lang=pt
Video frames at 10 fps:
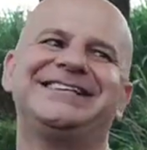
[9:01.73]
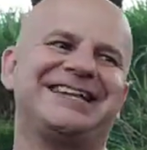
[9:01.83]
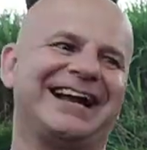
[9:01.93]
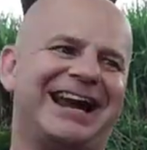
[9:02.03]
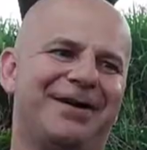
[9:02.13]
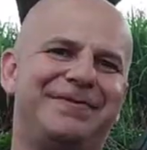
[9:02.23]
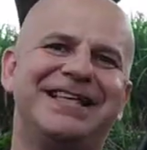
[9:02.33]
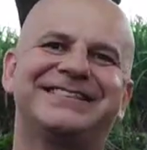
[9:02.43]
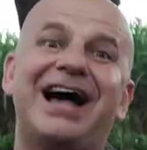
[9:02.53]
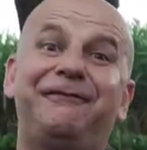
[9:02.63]
essa
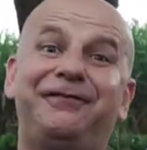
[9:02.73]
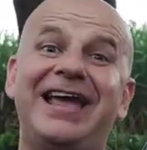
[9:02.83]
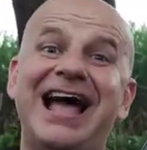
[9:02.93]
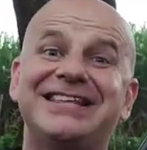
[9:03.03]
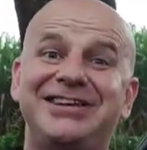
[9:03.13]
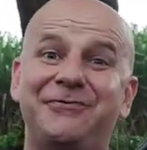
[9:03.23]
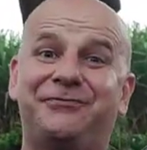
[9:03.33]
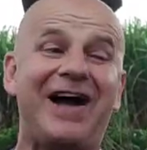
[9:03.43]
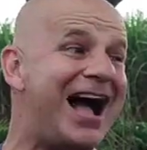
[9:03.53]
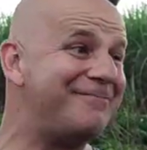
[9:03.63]
carabina tá afiada de
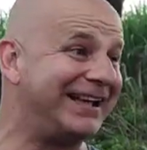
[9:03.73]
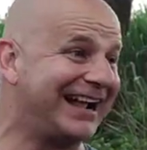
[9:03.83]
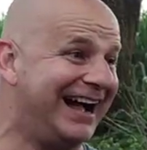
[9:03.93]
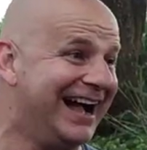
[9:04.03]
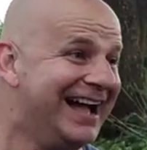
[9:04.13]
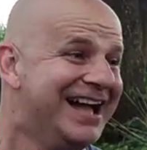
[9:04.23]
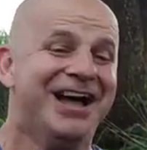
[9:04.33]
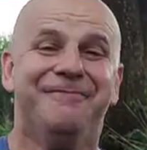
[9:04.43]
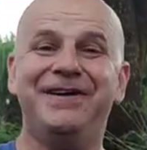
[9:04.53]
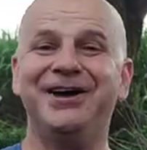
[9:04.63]
fábrica!
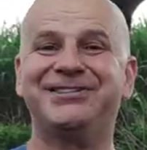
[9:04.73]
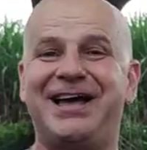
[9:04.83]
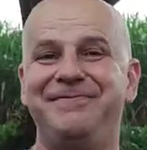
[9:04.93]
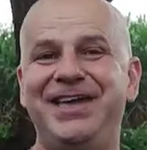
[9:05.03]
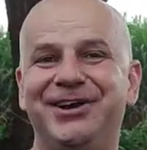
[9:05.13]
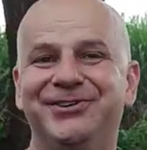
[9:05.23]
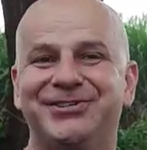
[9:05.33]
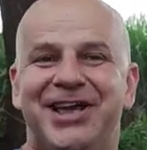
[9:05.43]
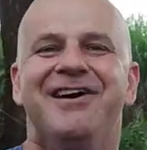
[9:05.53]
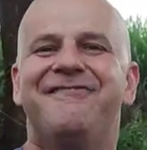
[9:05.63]
Meus
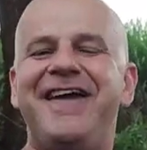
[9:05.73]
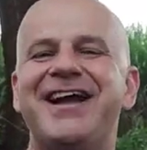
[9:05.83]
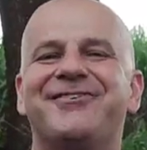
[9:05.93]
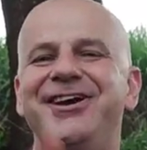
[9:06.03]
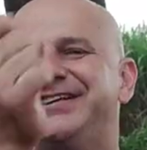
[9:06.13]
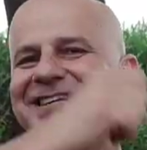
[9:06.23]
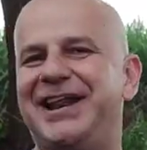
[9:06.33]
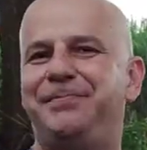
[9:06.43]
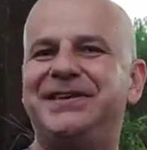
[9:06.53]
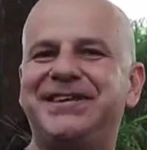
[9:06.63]
amigos, venha conhecer
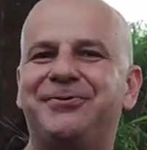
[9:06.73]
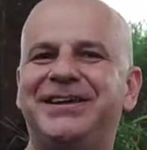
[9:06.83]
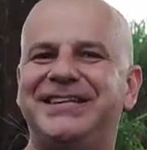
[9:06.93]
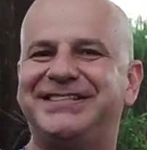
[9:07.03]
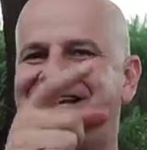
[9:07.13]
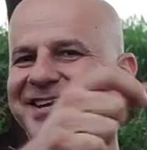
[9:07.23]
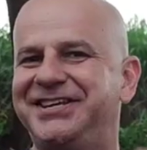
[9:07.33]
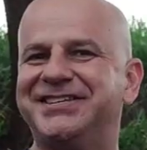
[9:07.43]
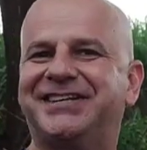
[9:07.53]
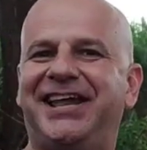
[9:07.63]
a B57
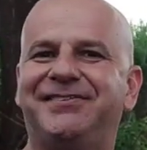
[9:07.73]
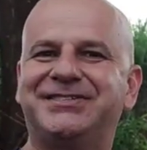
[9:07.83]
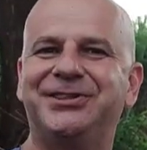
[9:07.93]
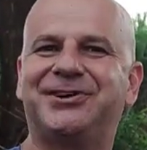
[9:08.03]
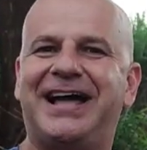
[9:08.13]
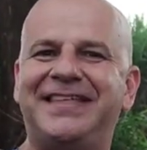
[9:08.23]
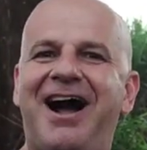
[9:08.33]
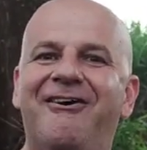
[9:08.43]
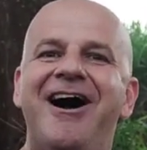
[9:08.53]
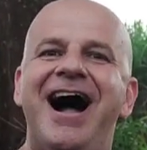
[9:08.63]
e inscreva-se no
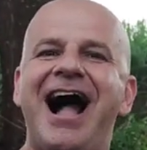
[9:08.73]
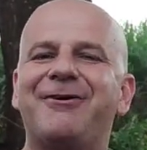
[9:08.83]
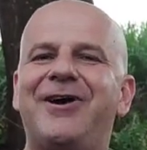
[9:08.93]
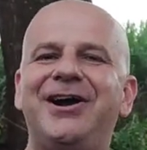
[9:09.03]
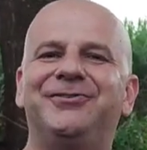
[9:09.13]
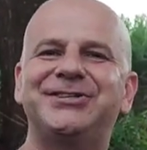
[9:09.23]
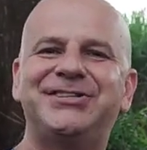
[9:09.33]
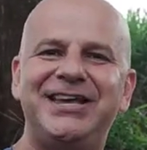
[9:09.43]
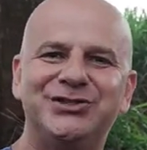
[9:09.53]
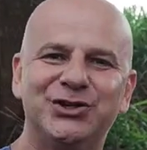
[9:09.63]
canal. Aguardo
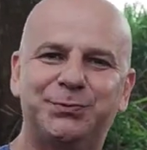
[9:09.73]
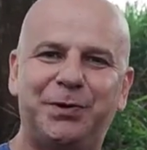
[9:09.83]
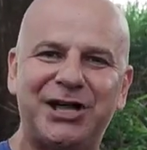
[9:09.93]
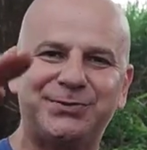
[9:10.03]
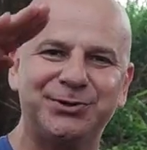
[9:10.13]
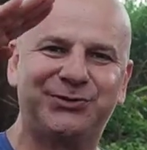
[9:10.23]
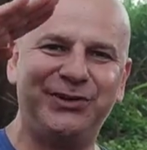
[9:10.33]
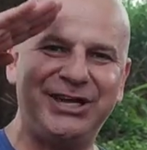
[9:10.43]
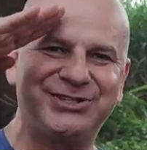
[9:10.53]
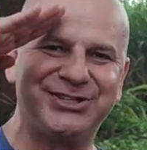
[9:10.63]
vocês nos próximos
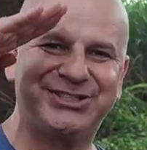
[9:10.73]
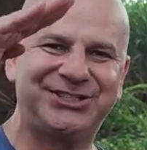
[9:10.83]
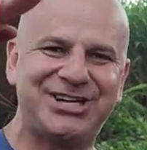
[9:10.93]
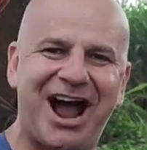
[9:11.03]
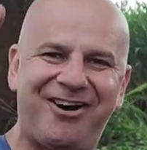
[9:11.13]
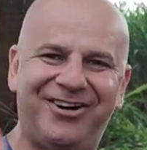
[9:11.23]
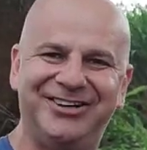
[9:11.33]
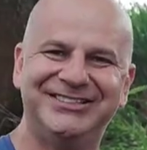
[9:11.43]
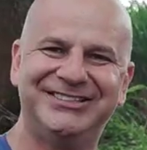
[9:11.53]
vídeos. Tchau!